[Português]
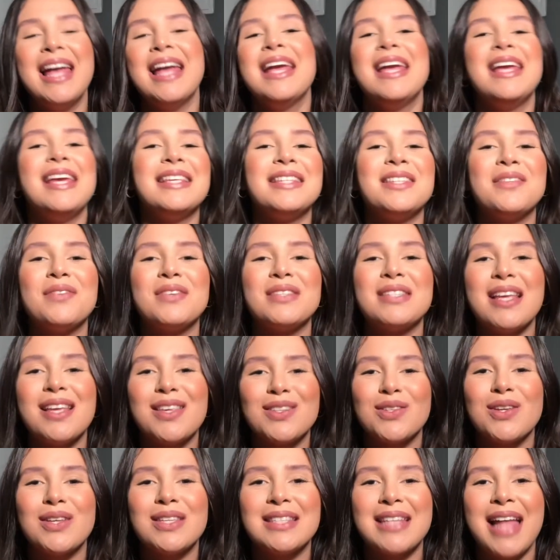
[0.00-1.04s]
E se vocês
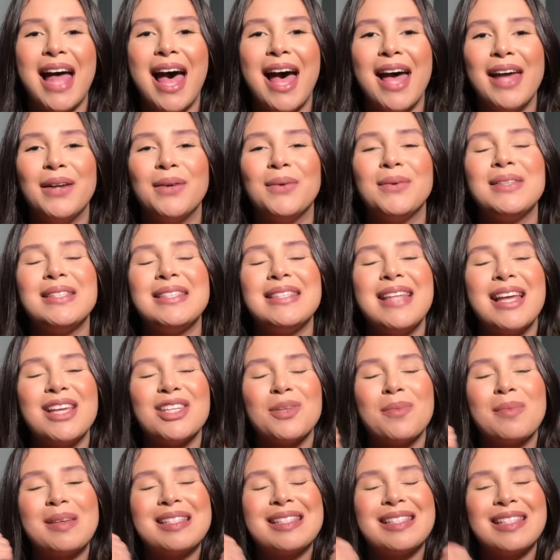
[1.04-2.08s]
gostaram, deixa
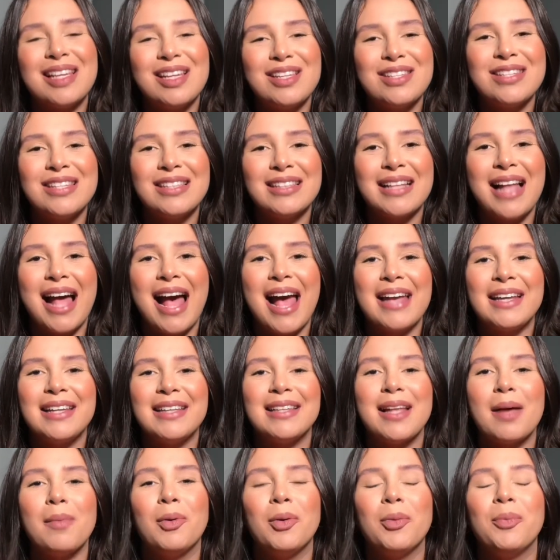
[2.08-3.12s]
bastante like,
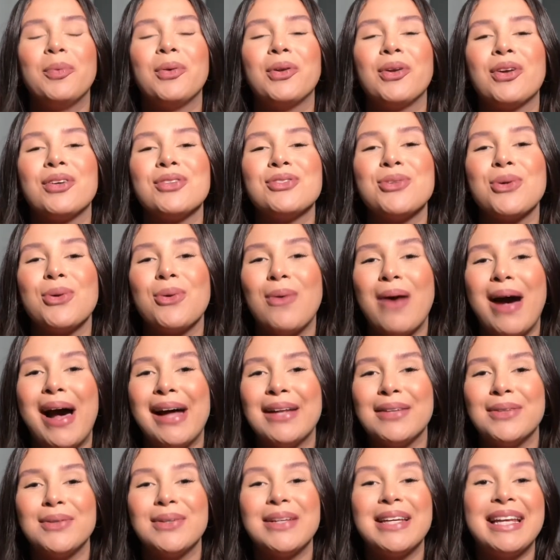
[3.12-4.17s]
tá bom? Pro nosso
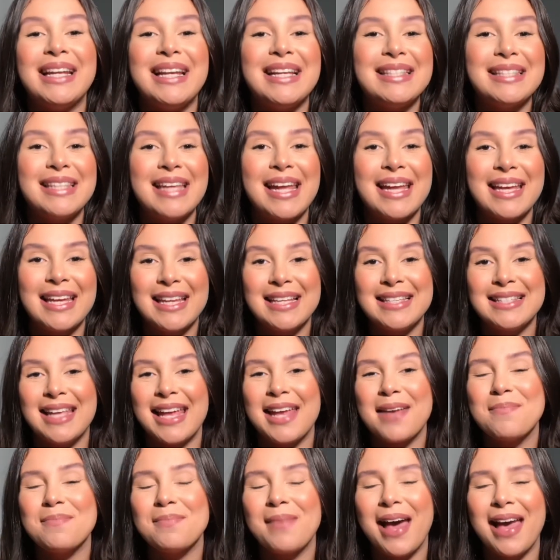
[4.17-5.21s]
quadro crescer e
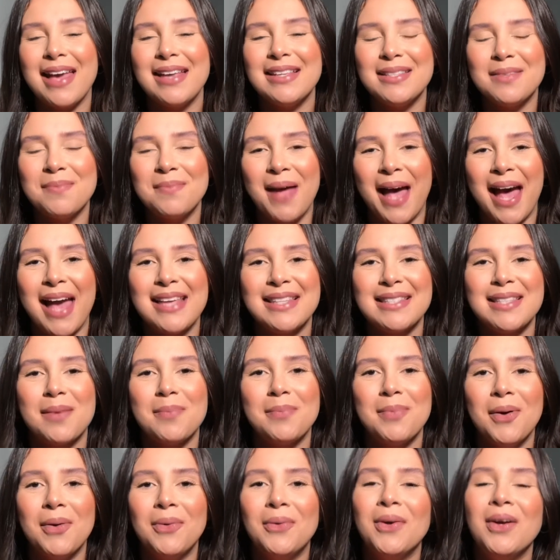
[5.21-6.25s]
crescer mais e mais, tá
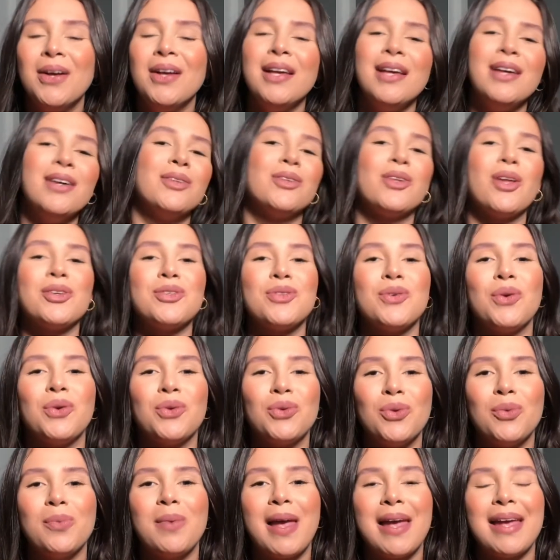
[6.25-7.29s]
bom? Nosso
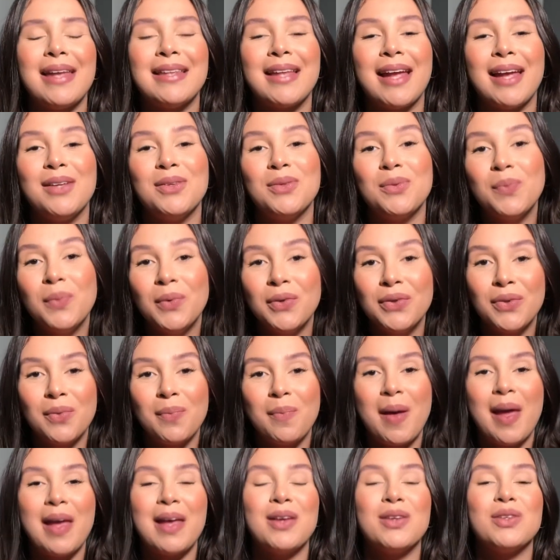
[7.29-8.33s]
YouTube aí tá indo muito
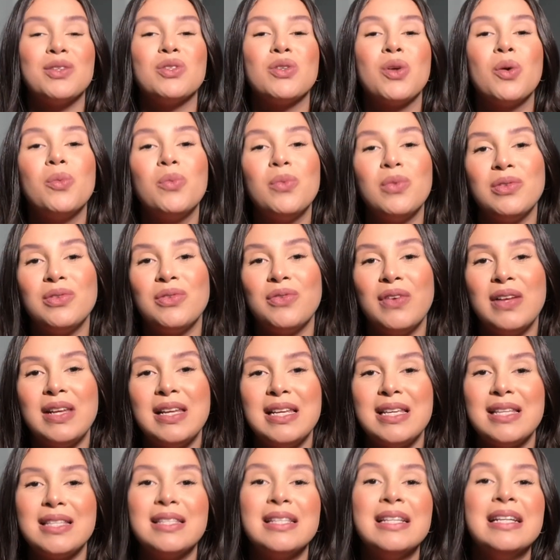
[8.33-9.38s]
bem, eu estou muito
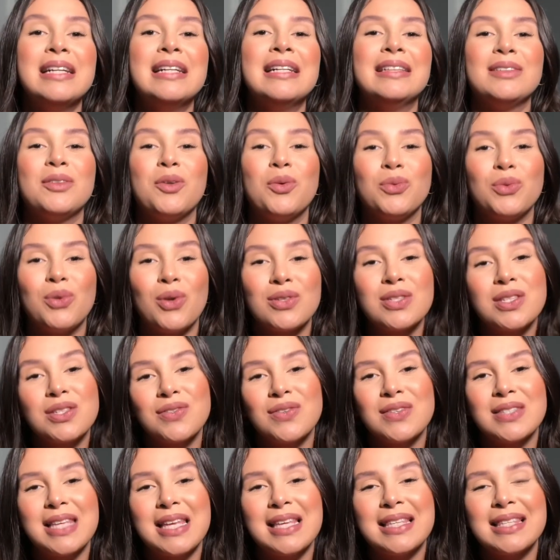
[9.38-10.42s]
feliz com todos
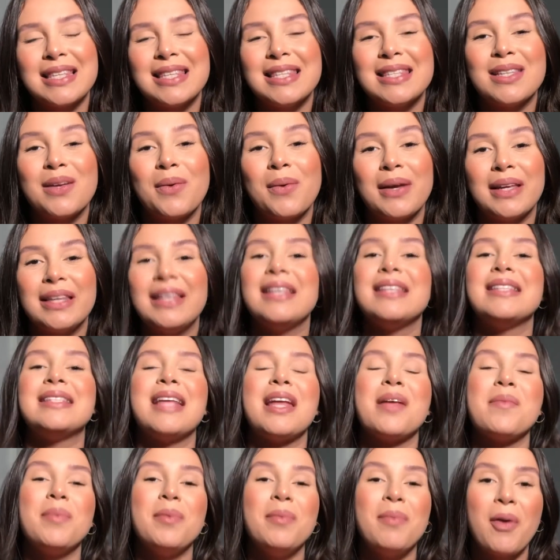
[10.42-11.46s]
vocês que estão aqui
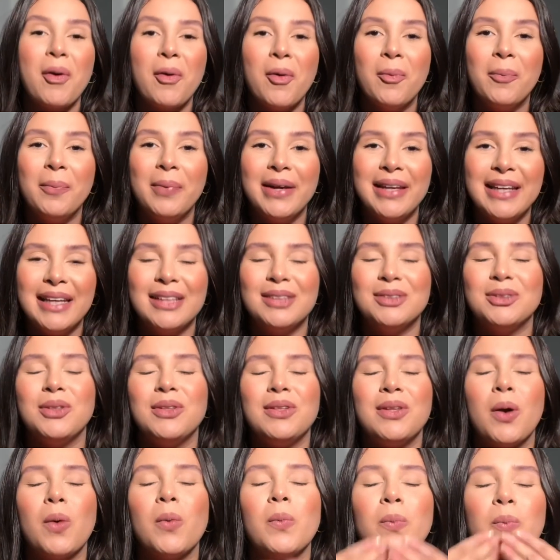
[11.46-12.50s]
sempre me acompanhando.
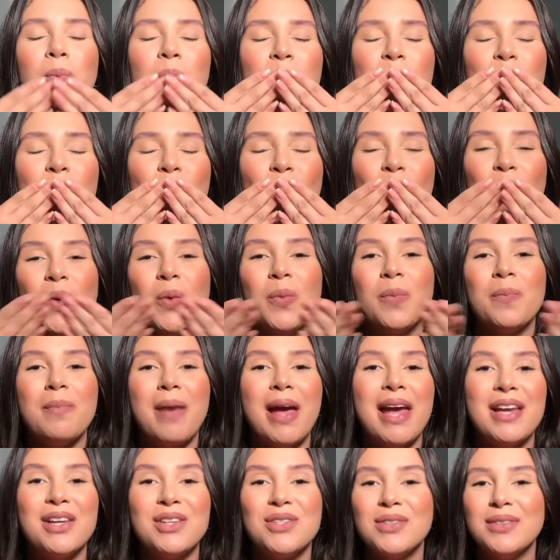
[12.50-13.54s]
Então, um
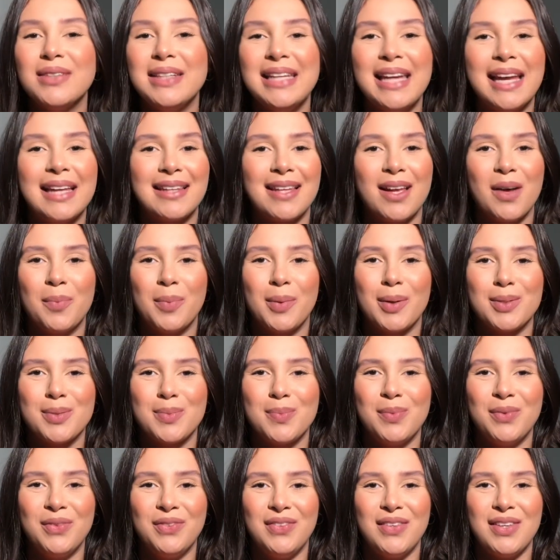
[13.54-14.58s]
beijo e até o
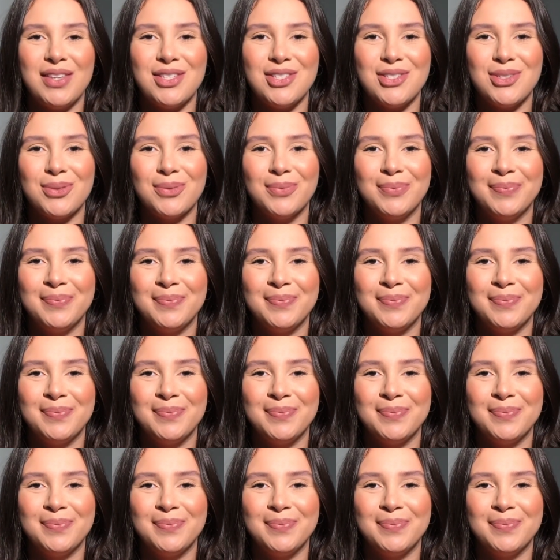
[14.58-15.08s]
próximo vídeo.